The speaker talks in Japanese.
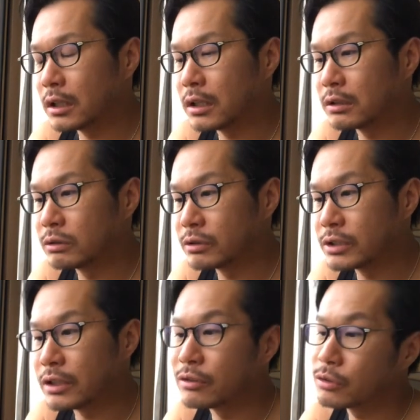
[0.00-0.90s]
あの
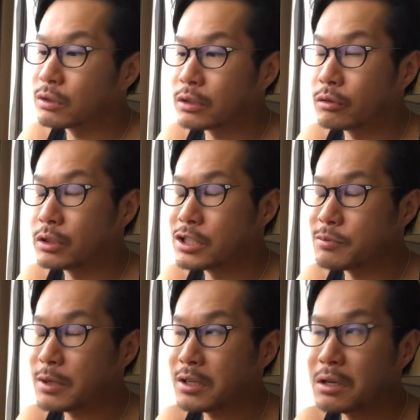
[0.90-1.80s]
知ってる人だと
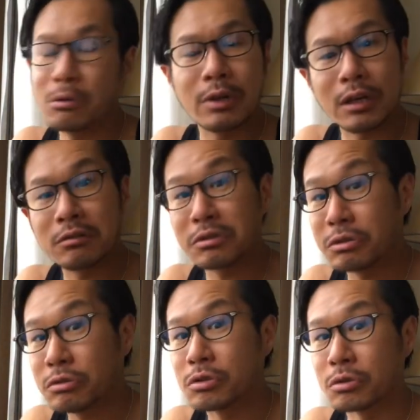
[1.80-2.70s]
1万円が
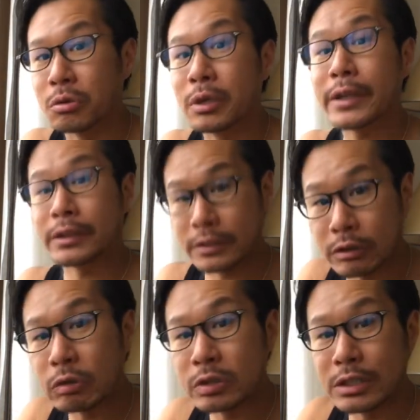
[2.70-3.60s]
595元で
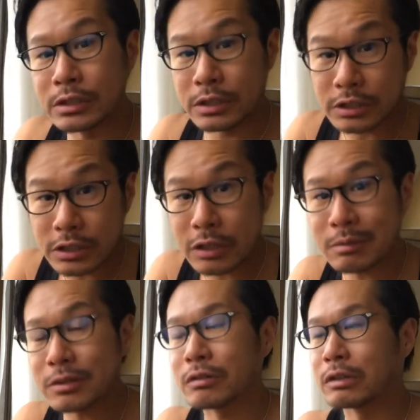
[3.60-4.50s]
すよ全然違い
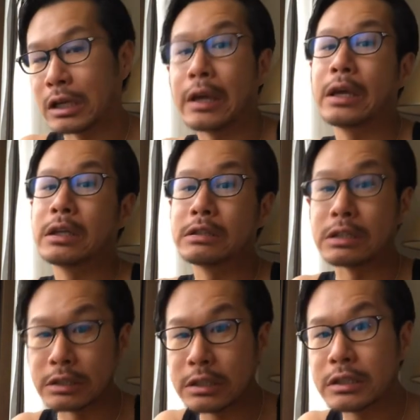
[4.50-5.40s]
ますよね
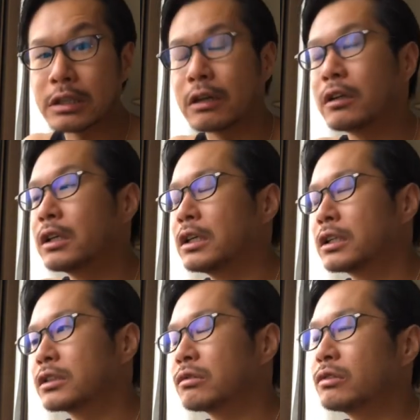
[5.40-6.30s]
全然違う
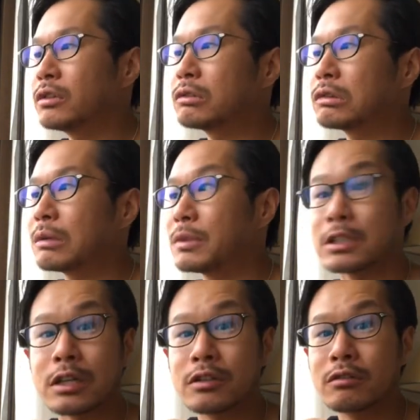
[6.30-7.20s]
そういうことがまあ
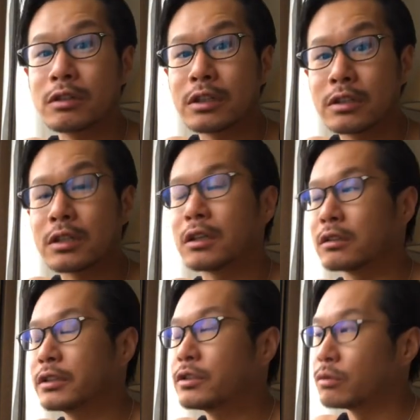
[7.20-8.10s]
30元近
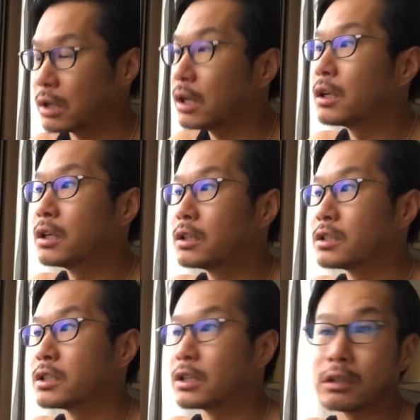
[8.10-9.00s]
く以上か
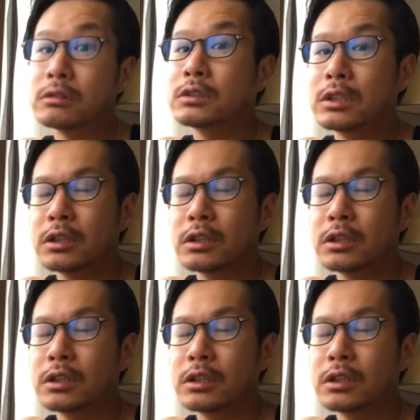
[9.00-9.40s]
違う